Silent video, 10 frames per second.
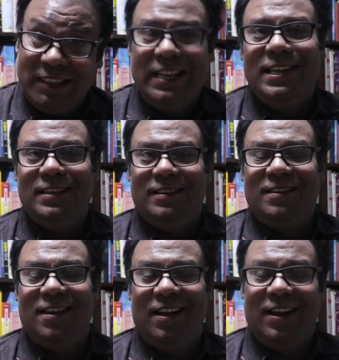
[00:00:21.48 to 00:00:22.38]
তিনি
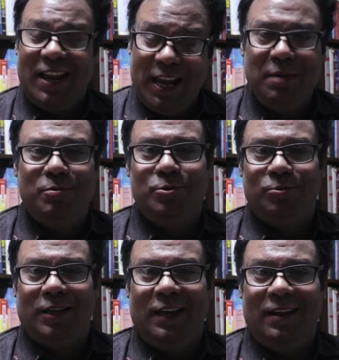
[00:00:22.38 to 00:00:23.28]
এই
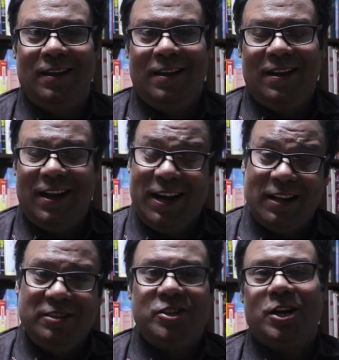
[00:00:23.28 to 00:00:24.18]
মুহূর্তে
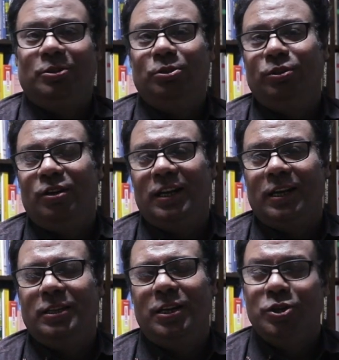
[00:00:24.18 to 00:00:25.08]
এরাজ্যের শাসক দলের
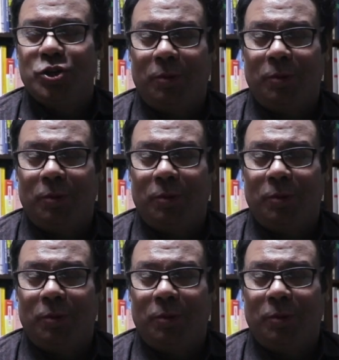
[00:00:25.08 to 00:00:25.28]
কাছে